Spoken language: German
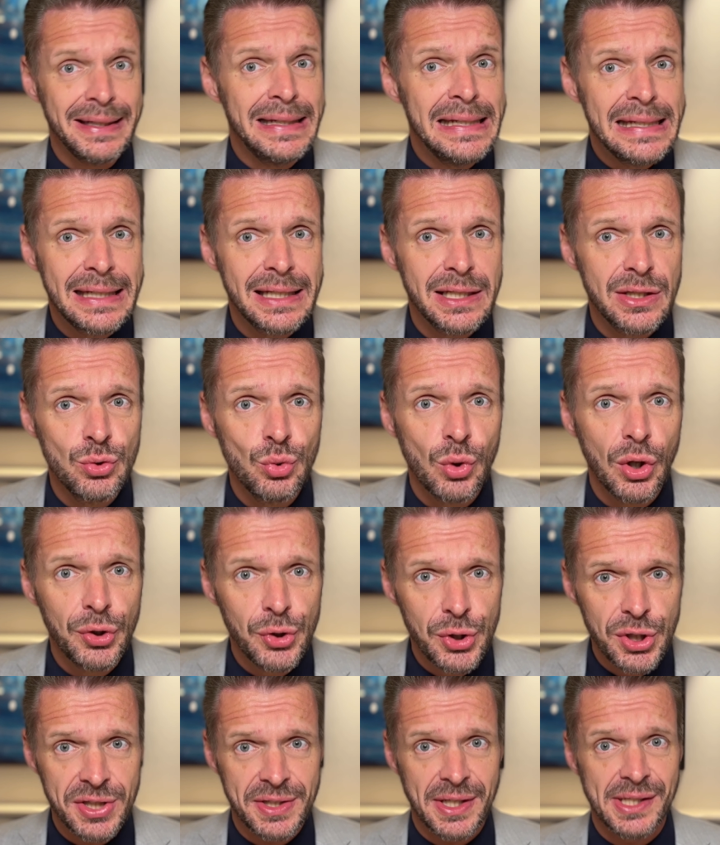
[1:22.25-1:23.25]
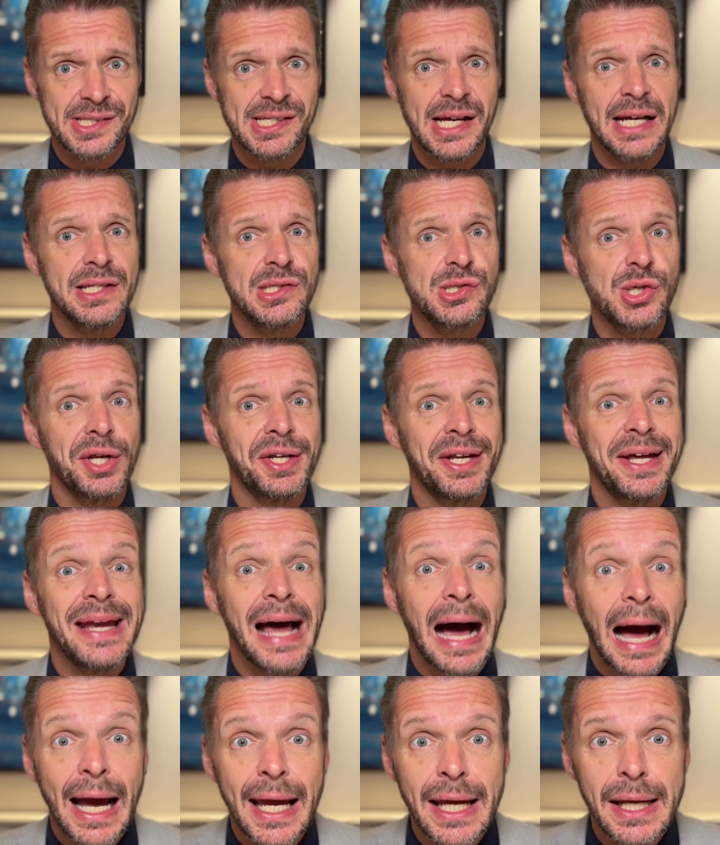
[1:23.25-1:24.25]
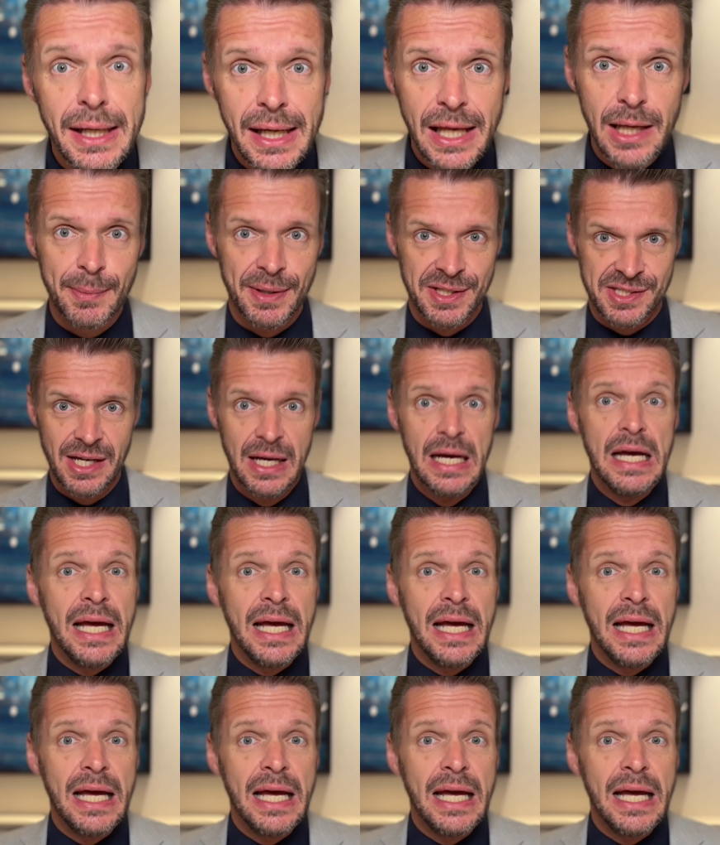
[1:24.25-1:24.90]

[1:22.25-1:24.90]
Nicht nur nüchtern sein, sondern einnehmend.